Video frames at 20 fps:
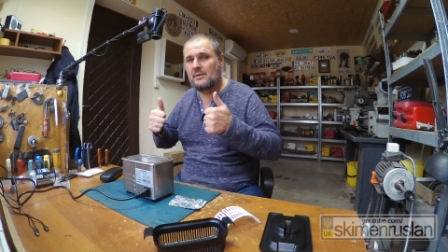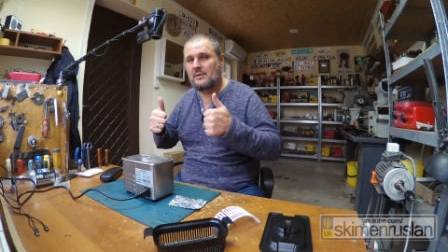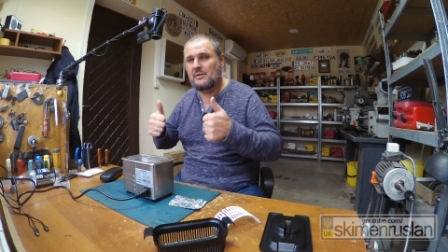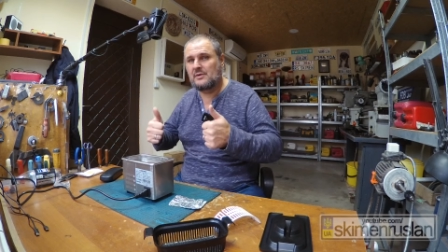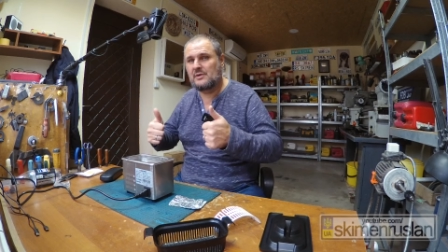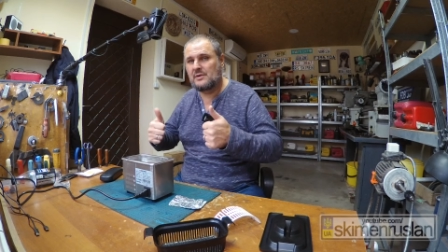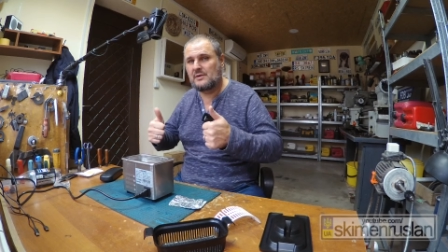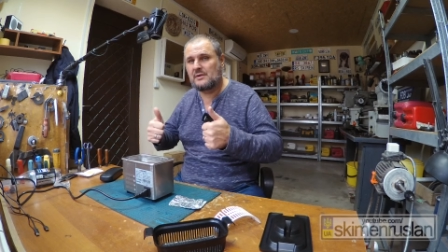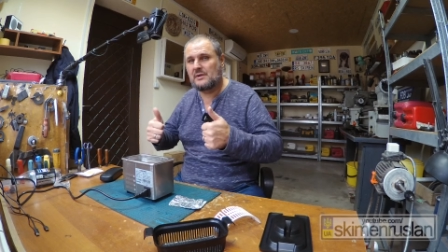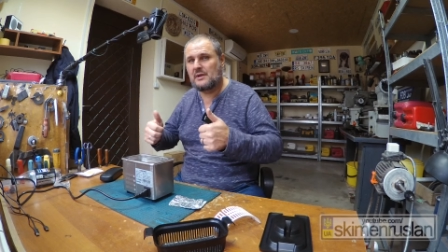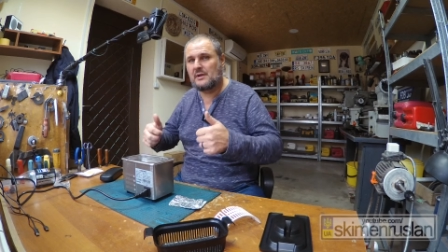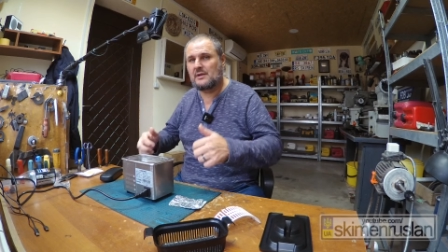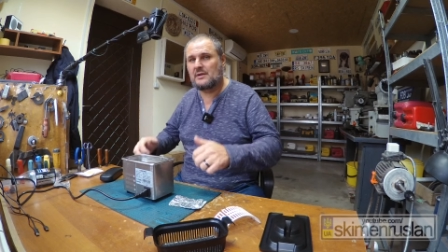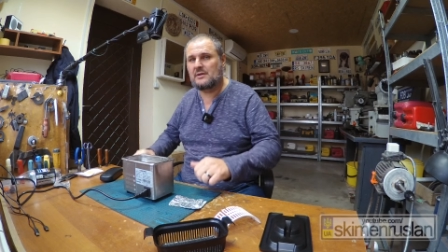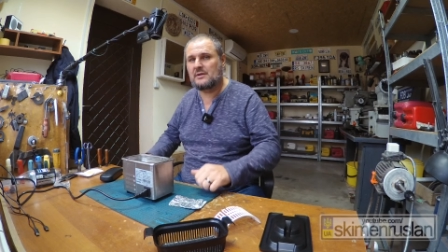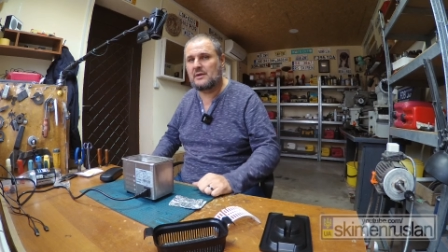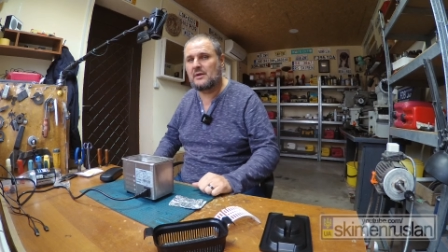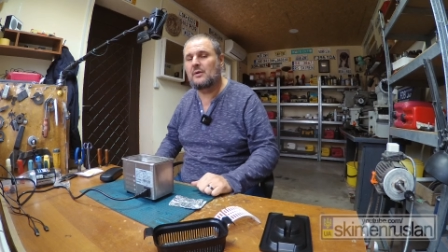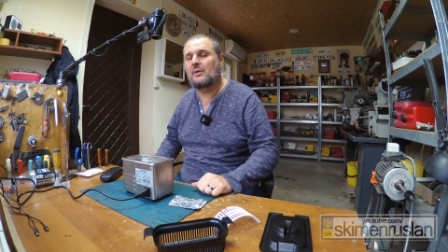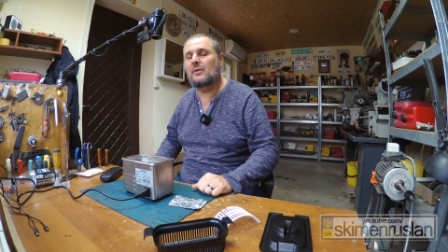чистые ножи.
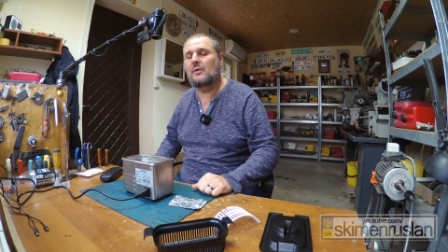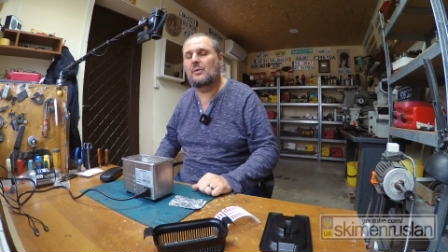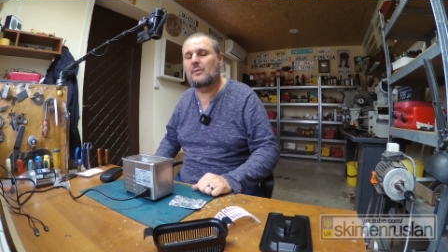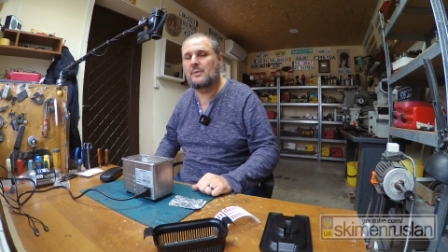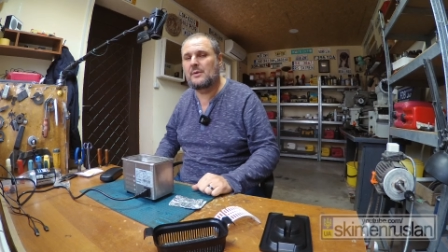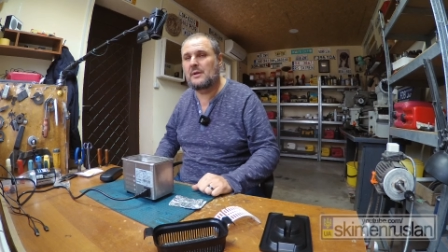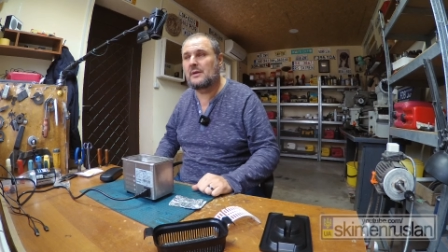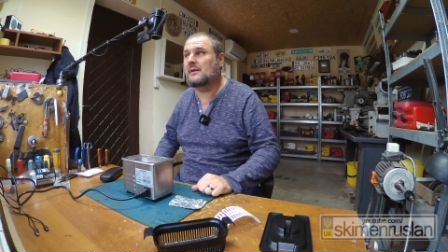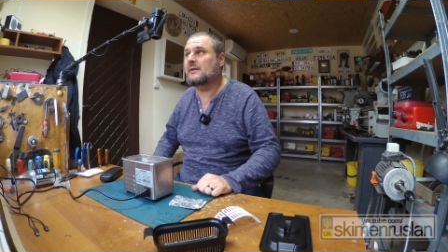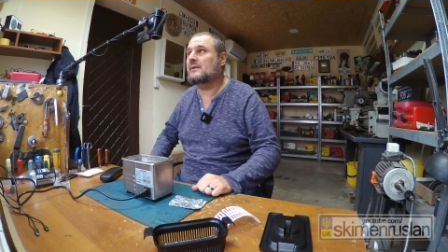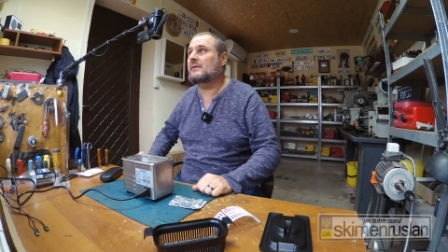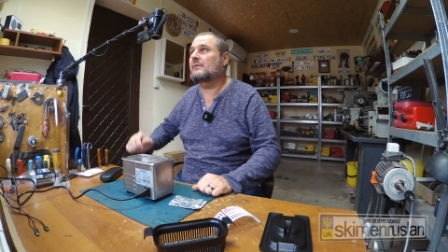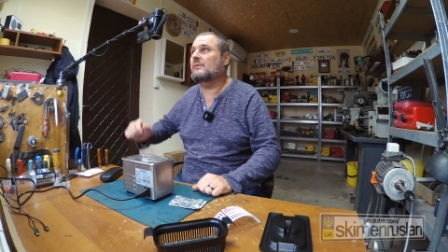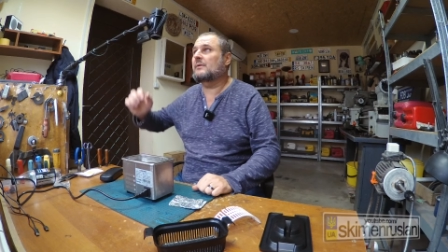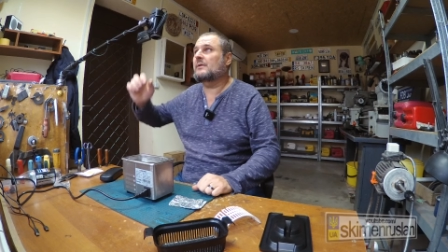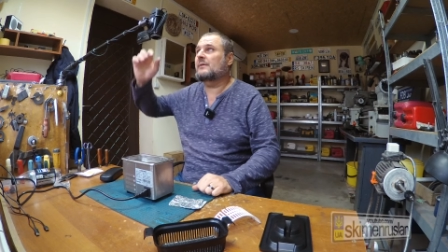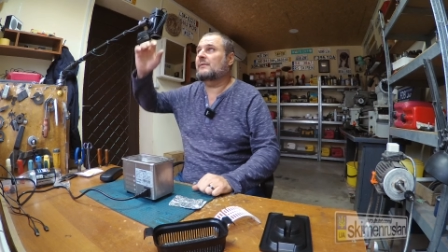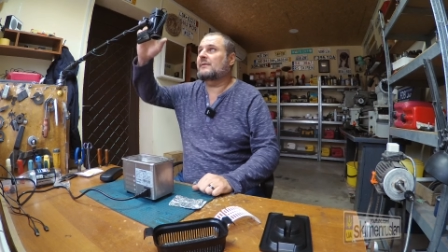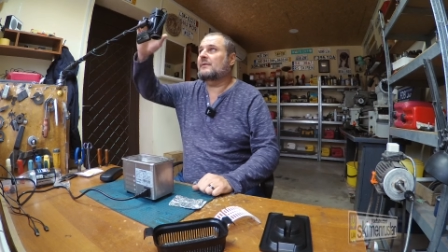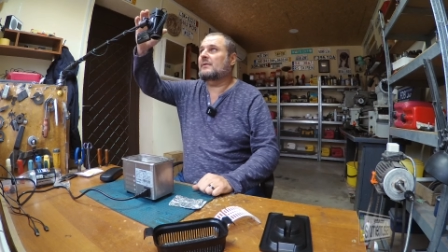У меня на
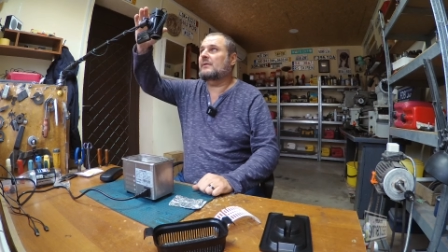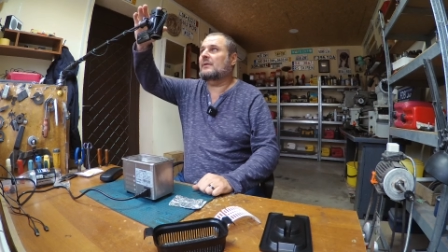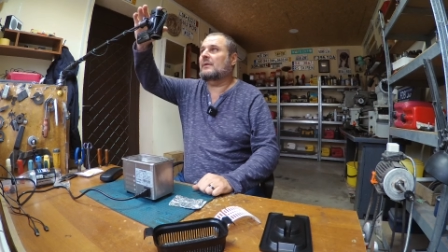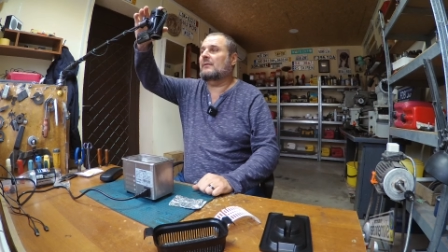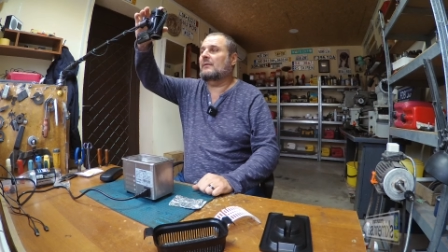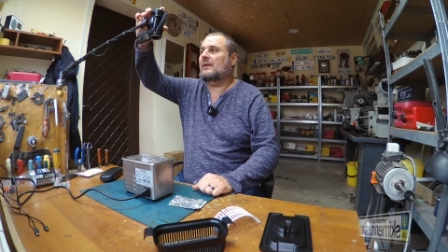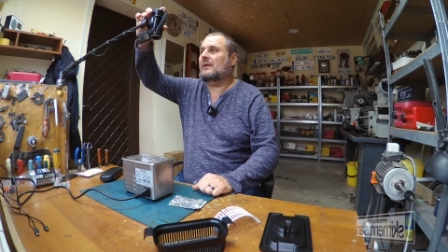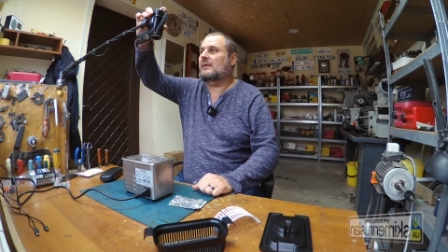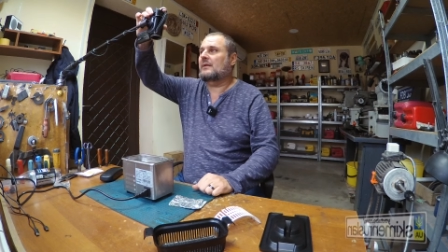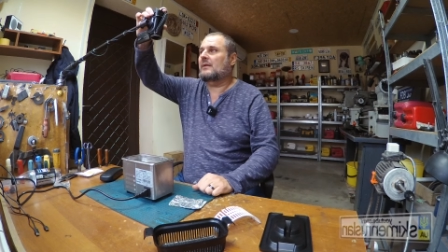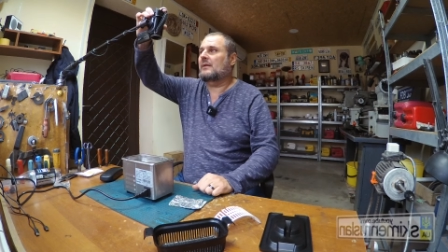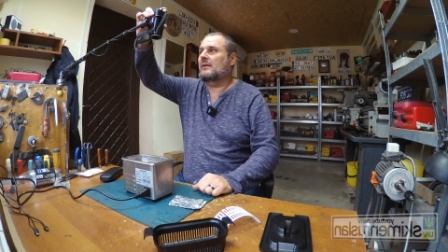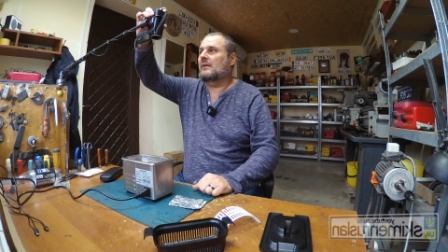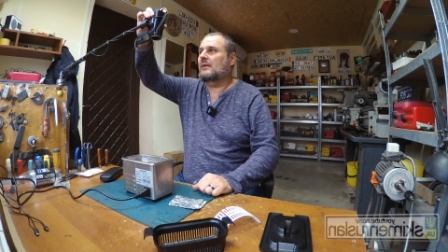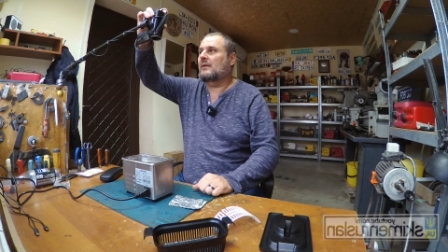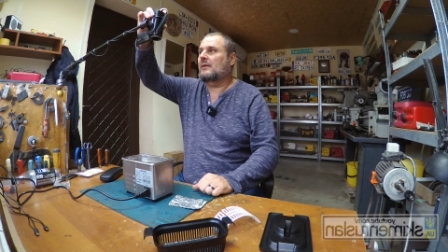сегодня все, давайте.